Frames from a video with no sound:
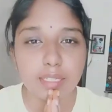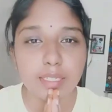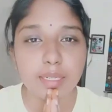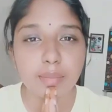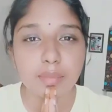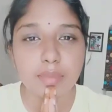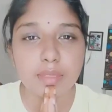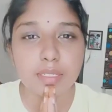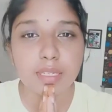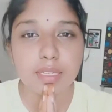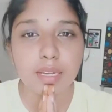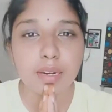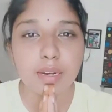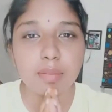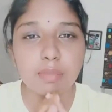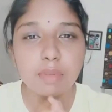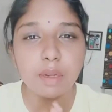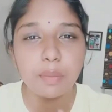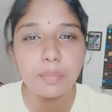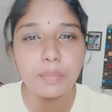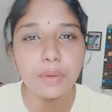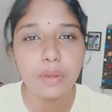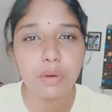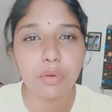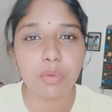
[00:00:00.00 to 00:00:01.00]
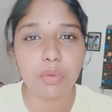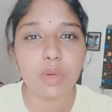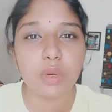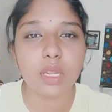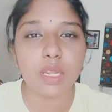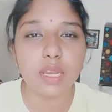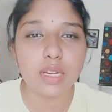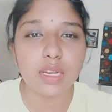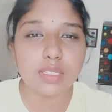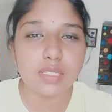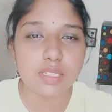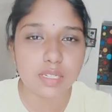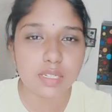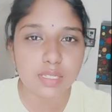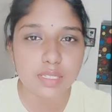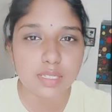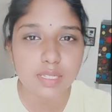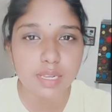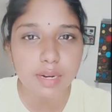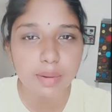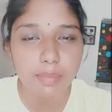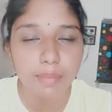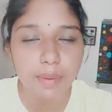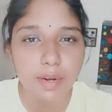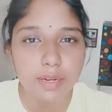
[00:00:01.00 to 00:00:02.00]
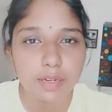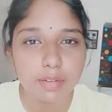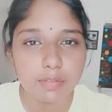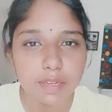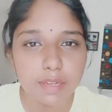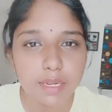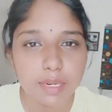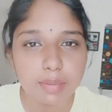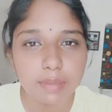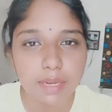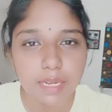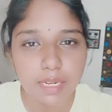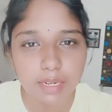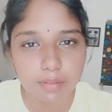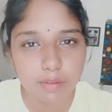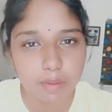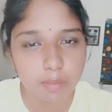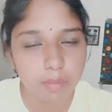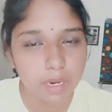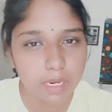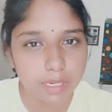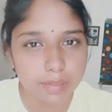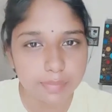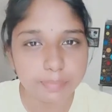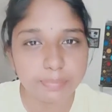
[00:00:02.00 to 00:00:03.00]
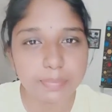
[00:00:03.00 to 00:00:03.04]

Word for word: నమస్కారం నా పేరు రియా జనసేన పార్టీ వీర మహిళ విభాగం